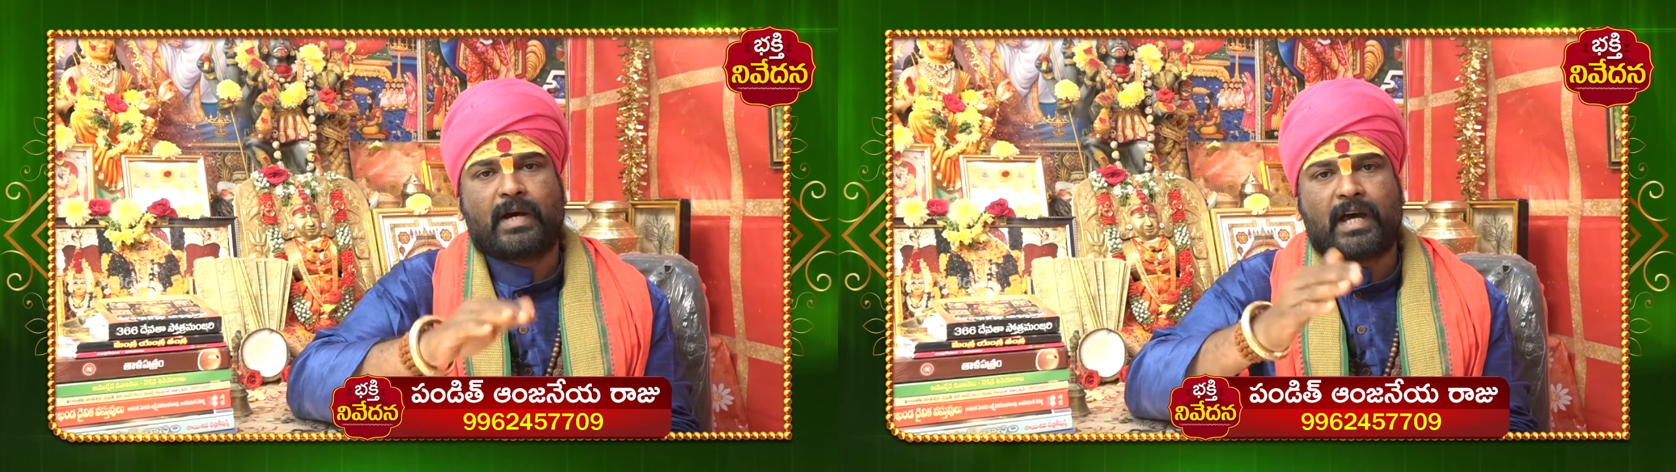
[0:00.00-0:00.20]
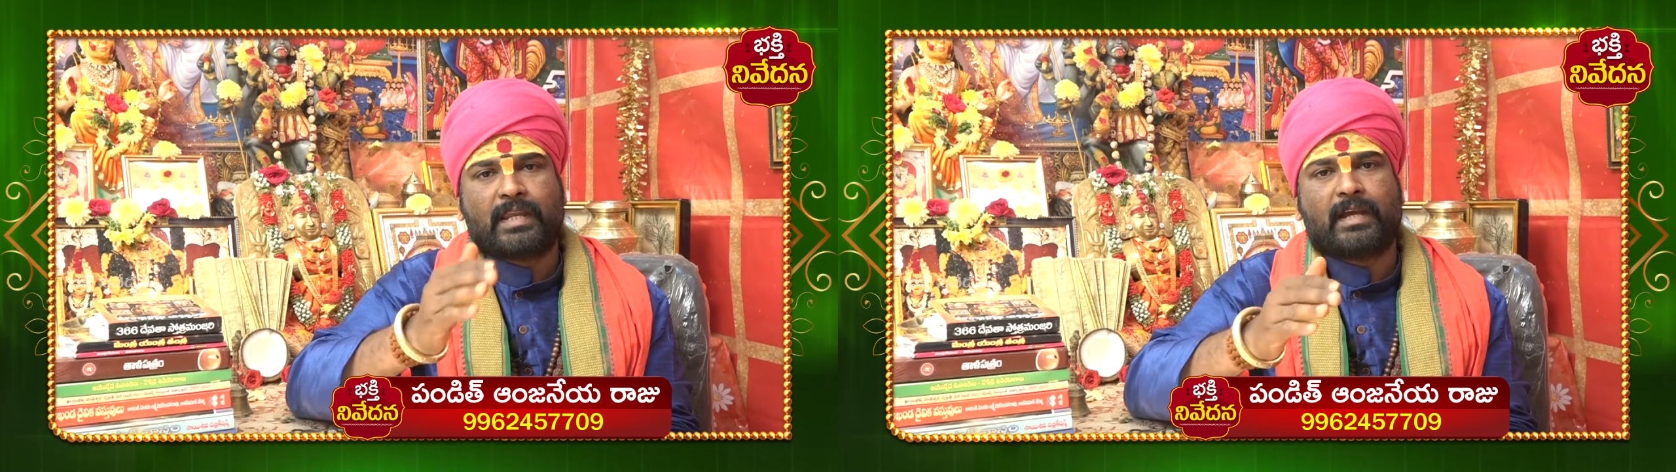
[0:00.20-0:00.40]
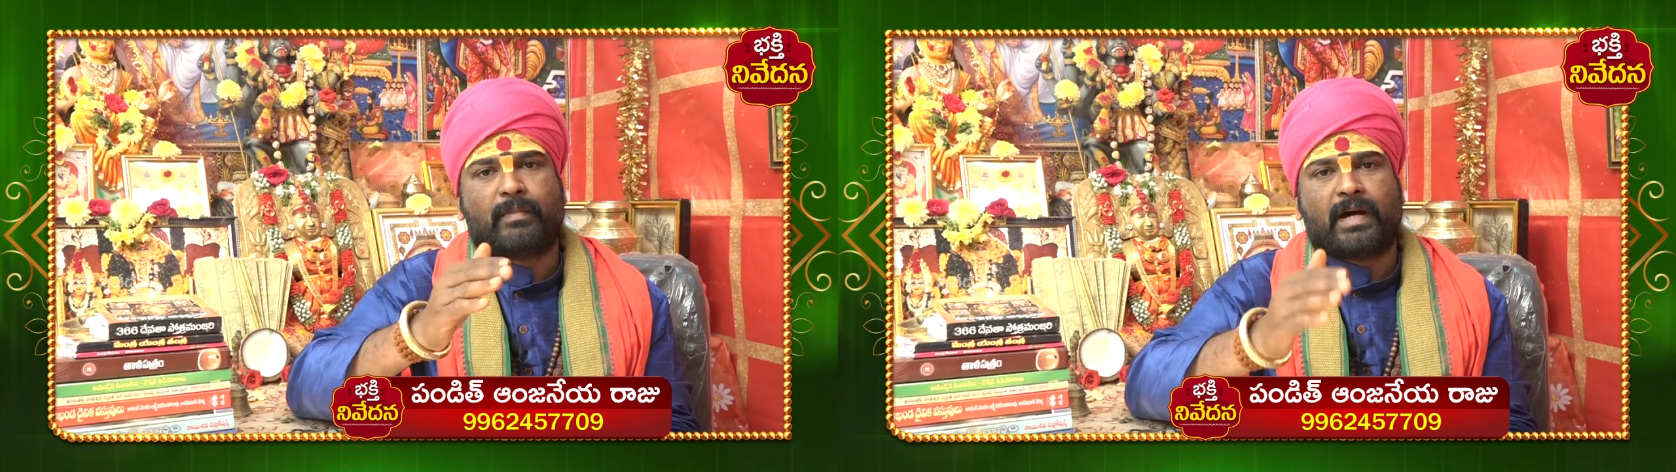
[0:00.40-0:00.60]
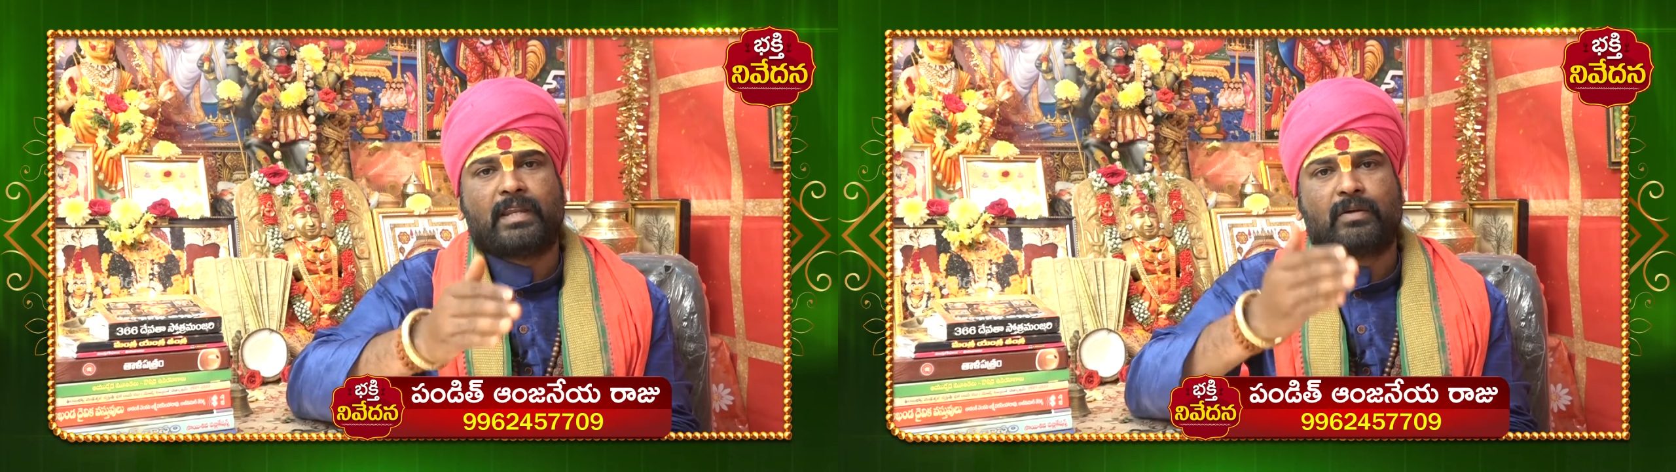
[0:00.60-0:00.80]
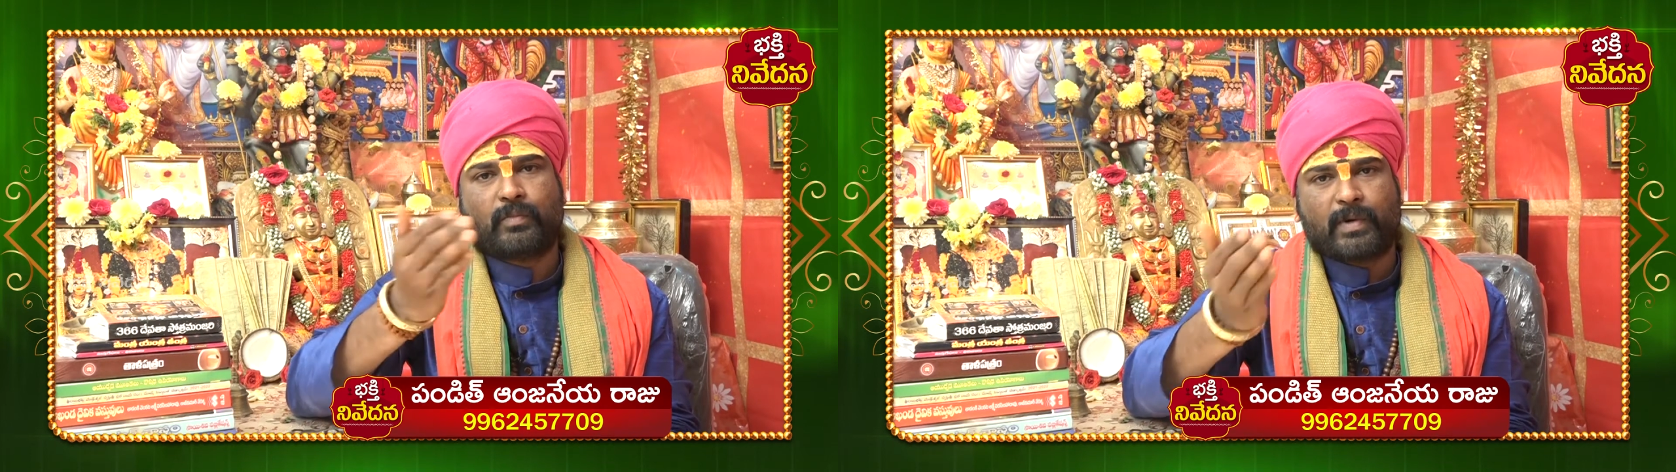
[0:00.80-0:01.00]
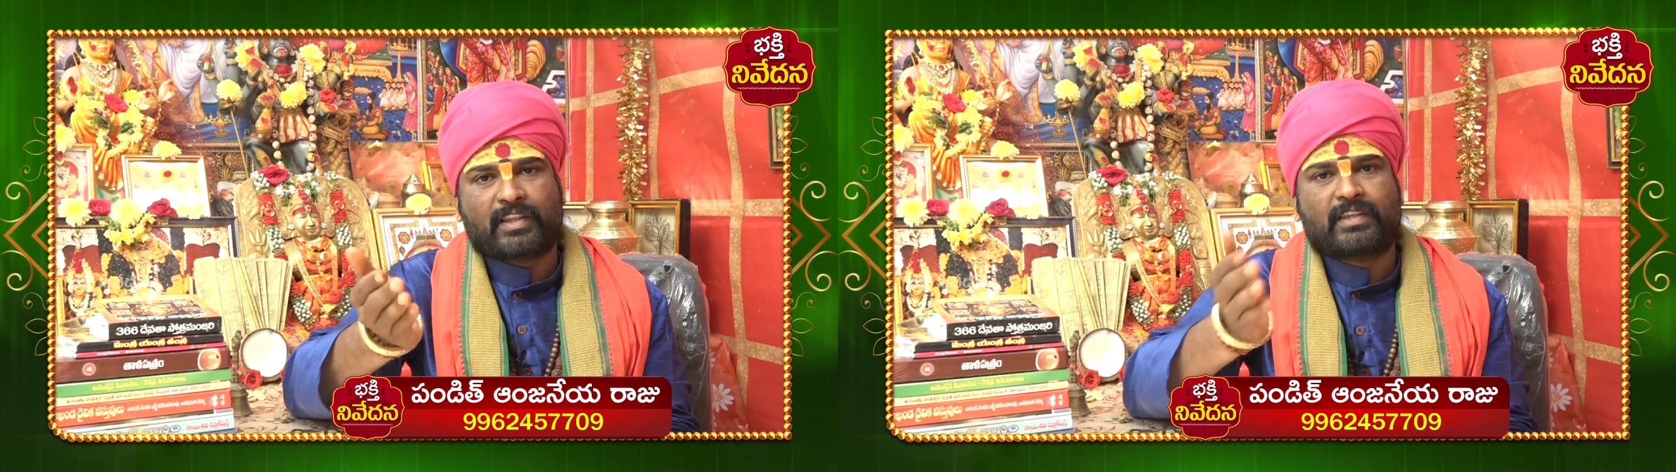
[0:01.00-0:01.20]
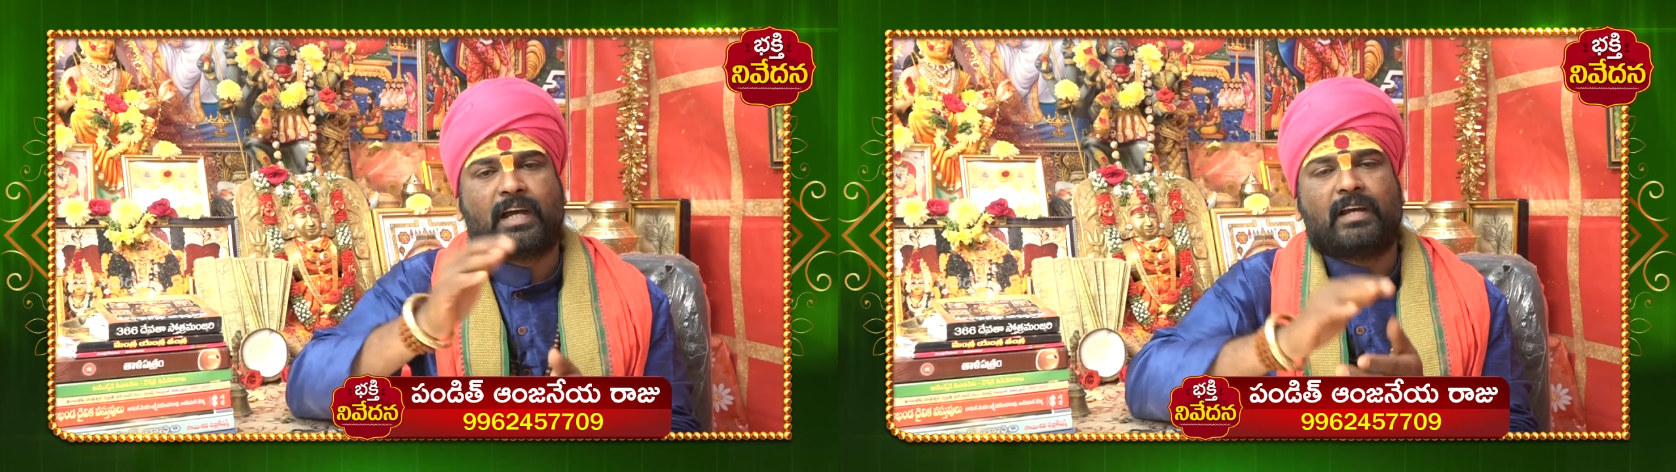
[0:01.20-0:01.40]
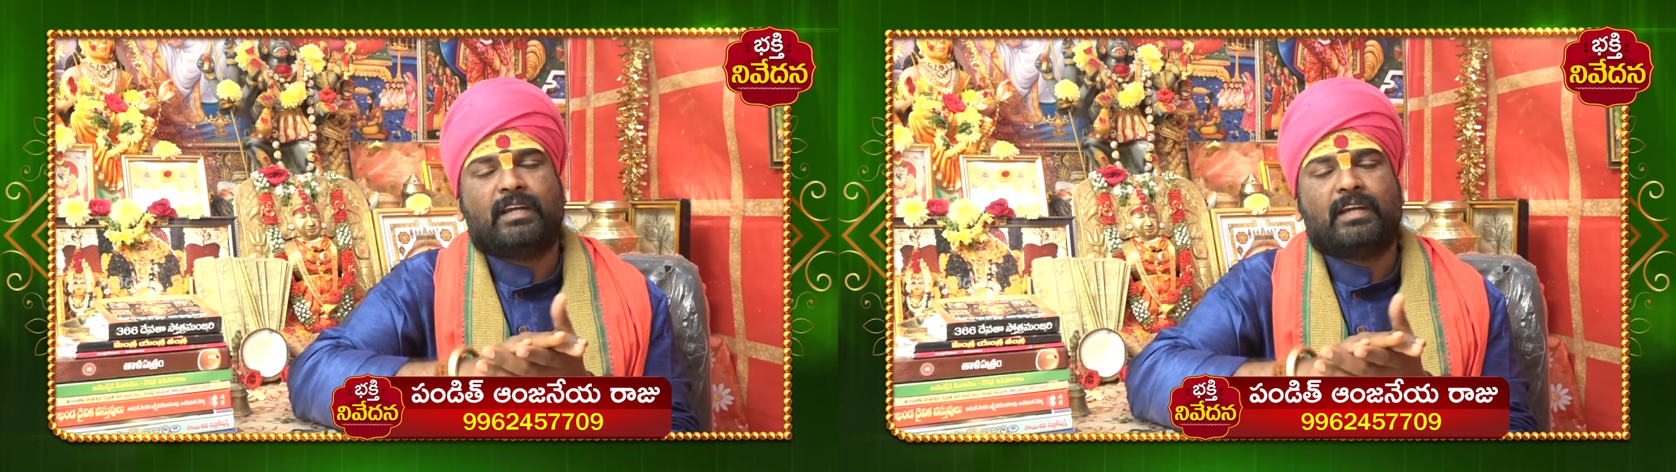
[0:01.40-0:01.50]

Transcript: భార్య భార్యకు భర్త